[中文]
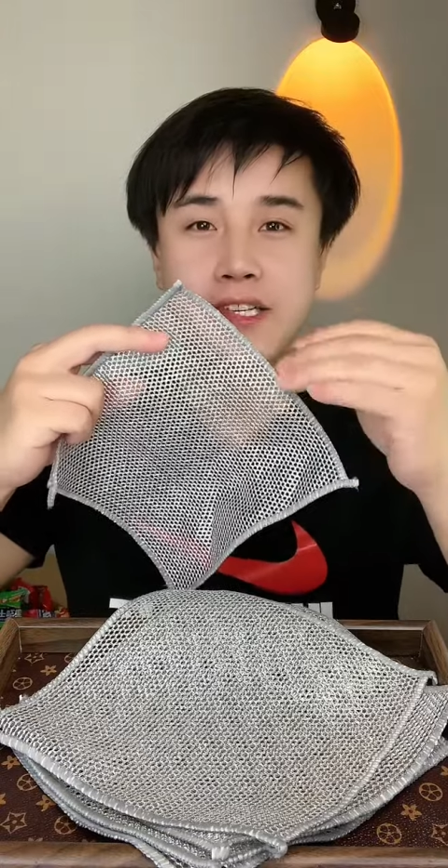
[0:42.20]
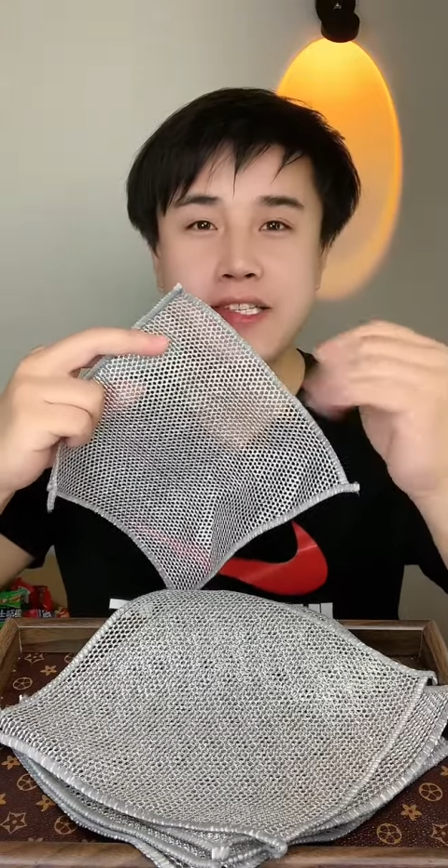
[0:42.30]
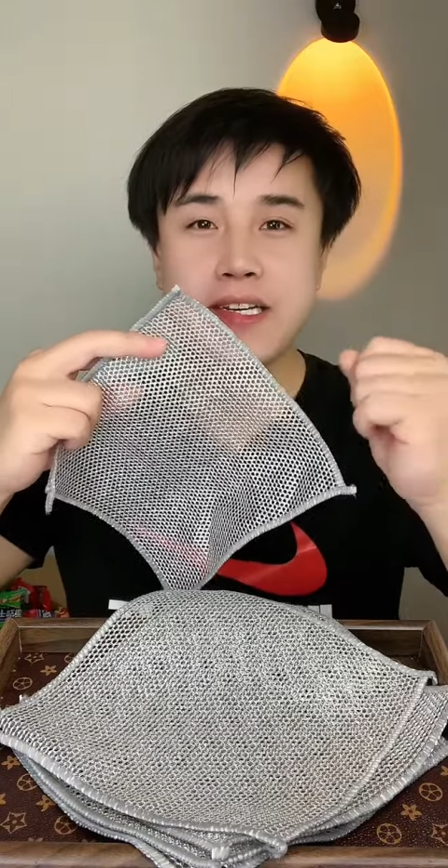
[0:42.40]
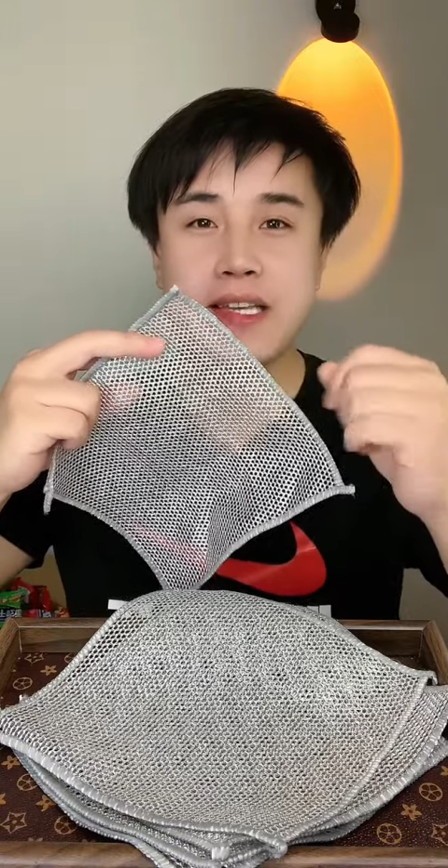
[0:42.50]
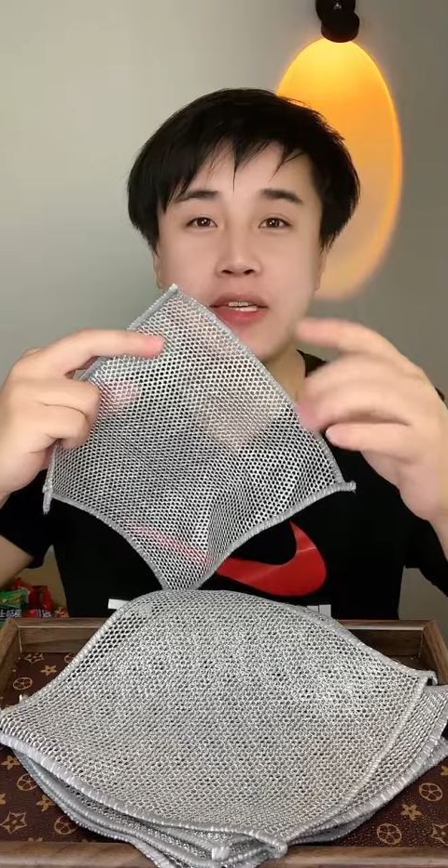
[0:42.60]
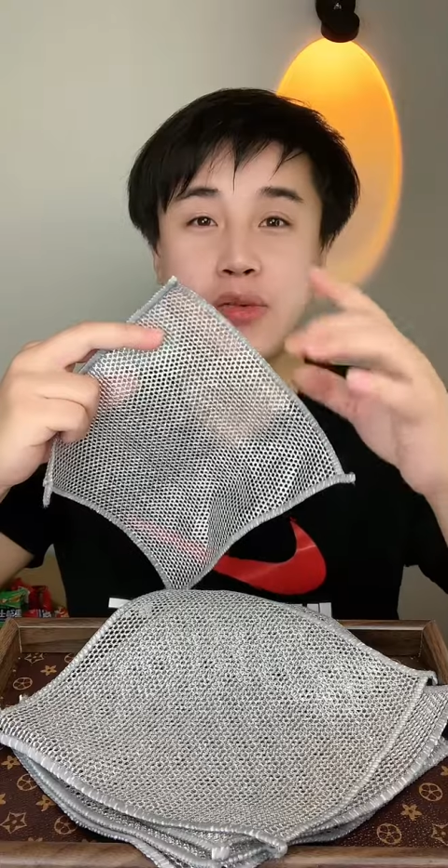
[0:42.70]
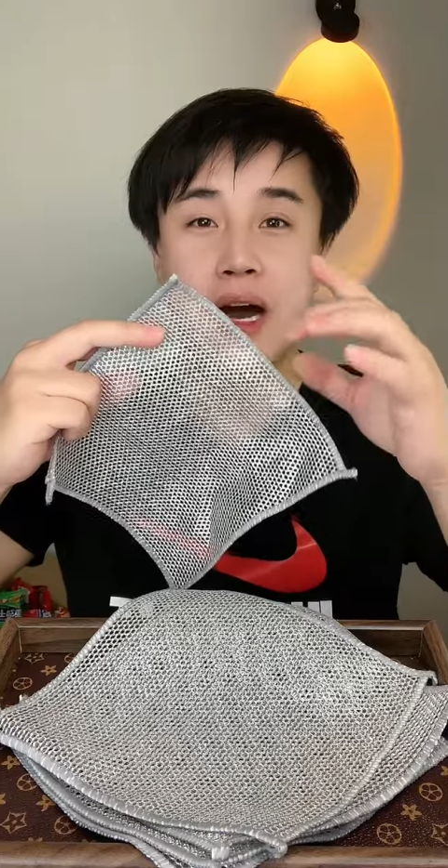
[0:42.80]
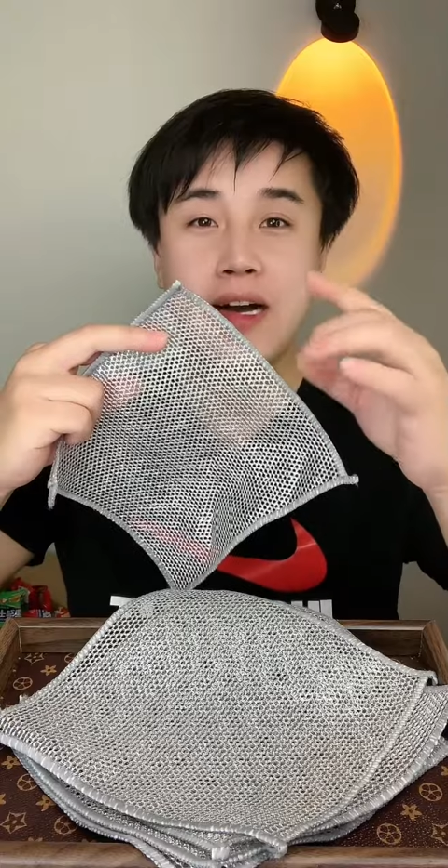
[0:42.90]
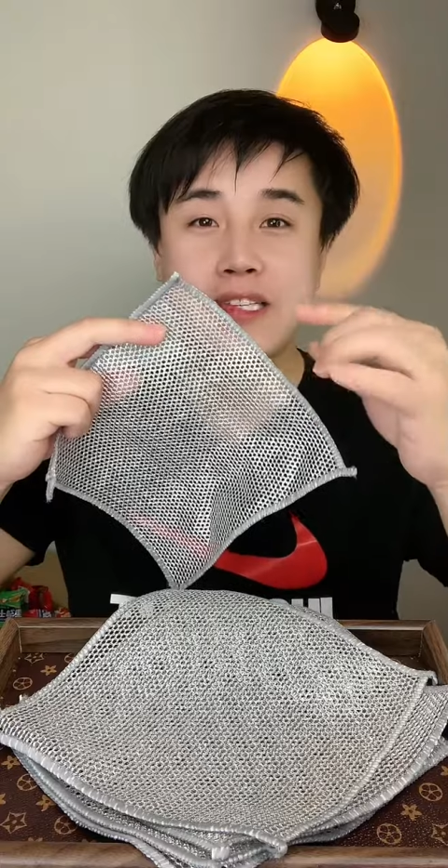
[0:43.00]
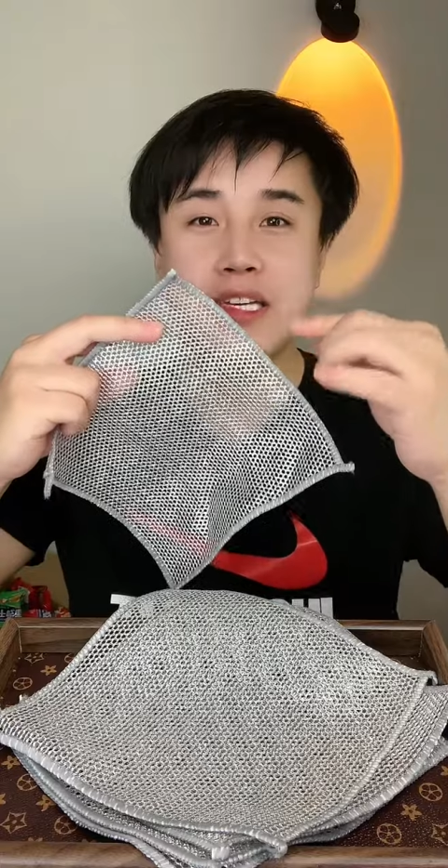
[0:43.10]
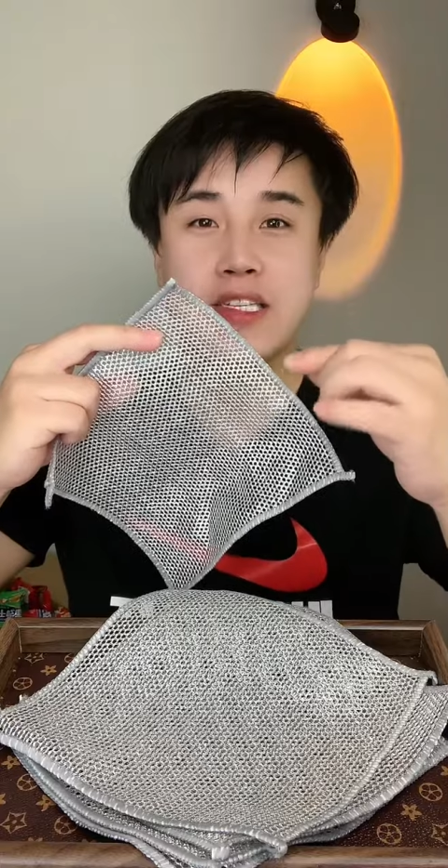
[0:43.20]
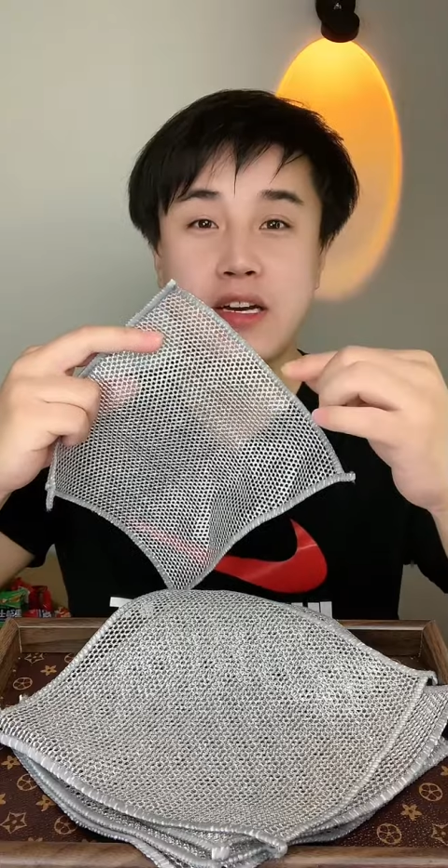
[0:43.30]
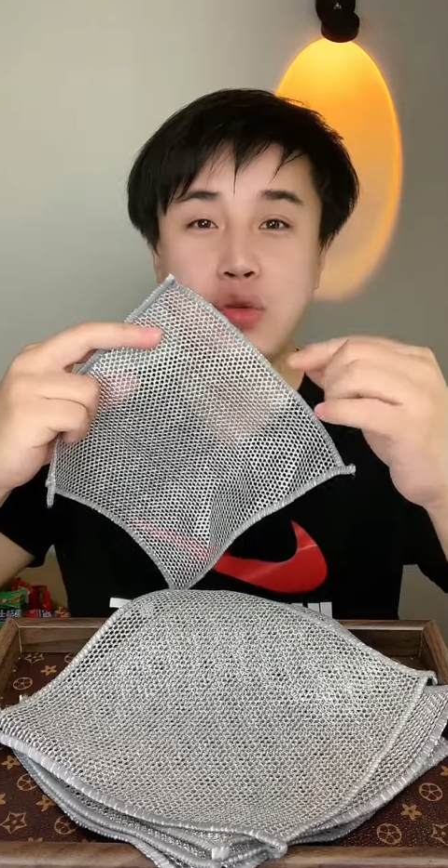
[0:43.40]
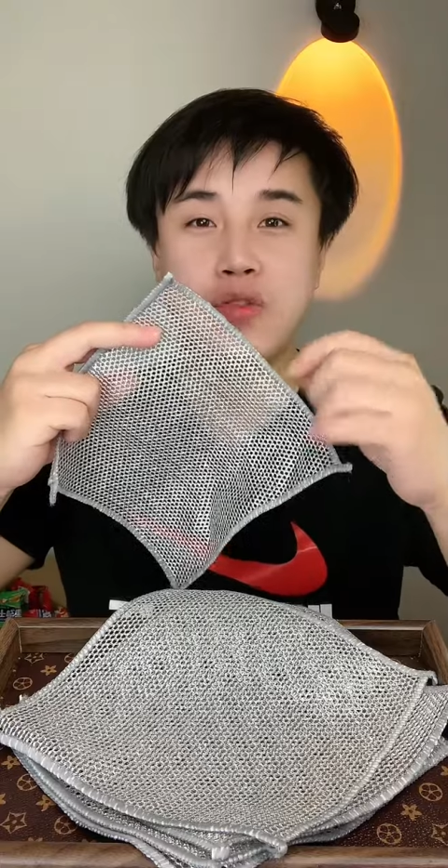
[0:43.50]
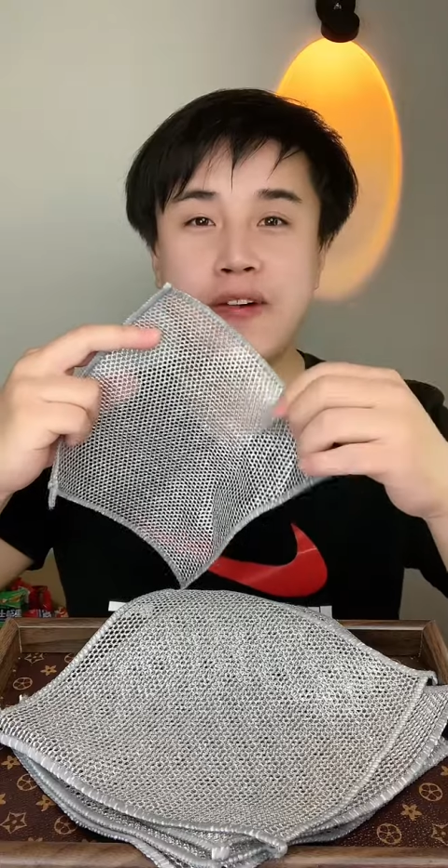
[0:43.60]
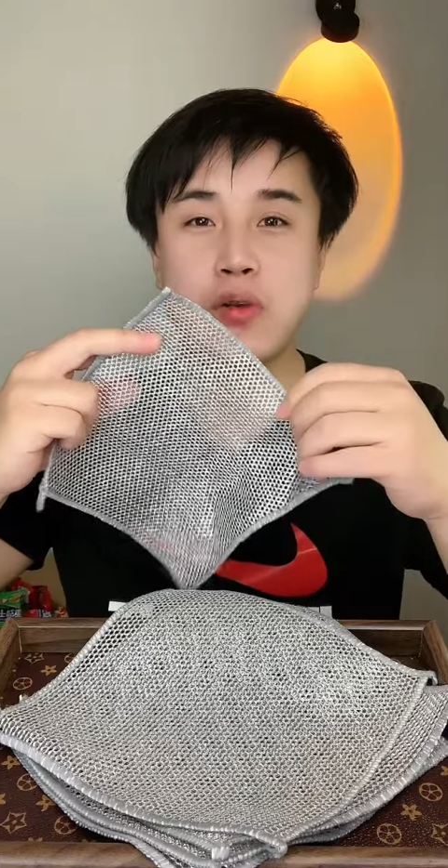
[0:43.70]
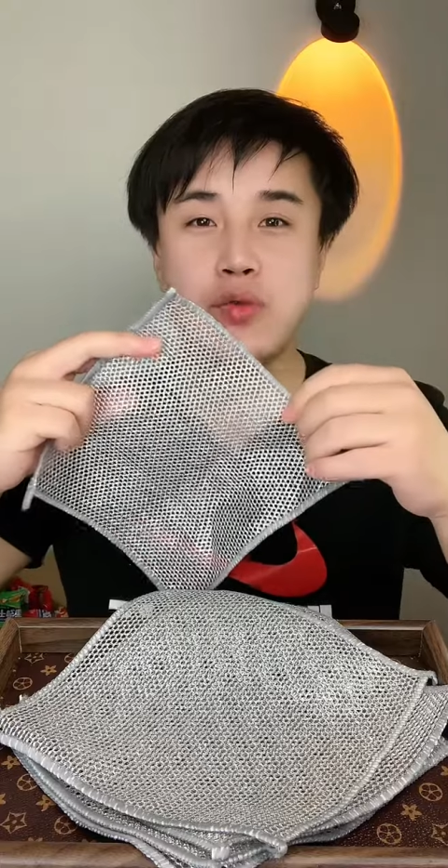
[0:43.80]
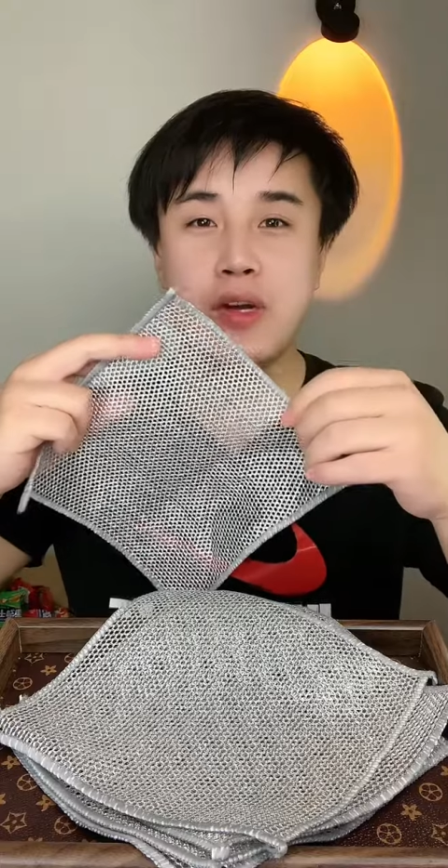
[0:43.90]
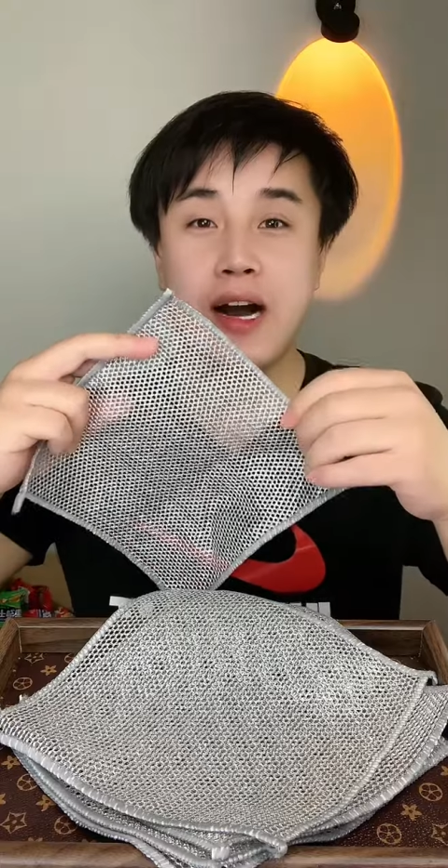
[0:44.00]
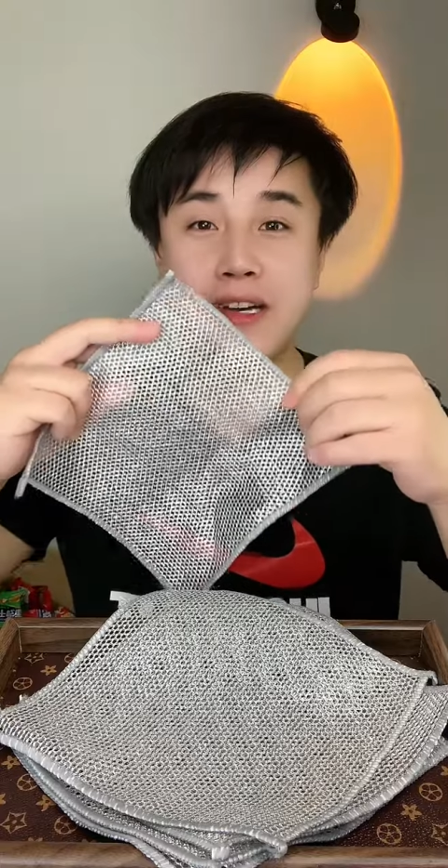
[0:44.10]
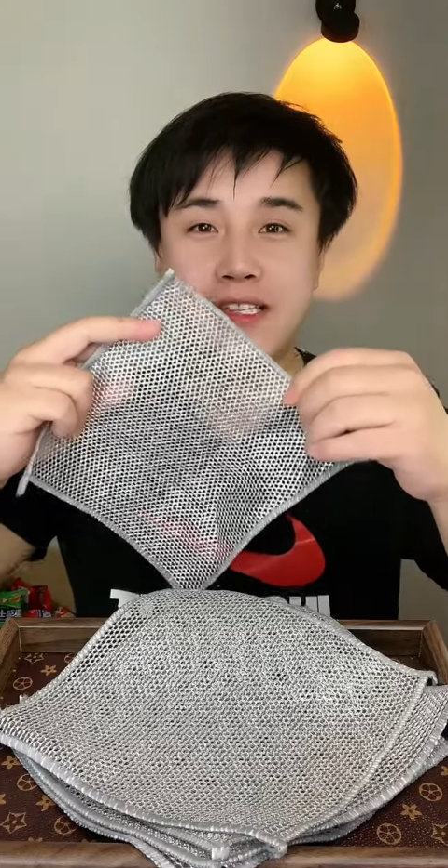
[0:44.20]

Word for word: 清洗个餐具了，清洗个厨房用具了，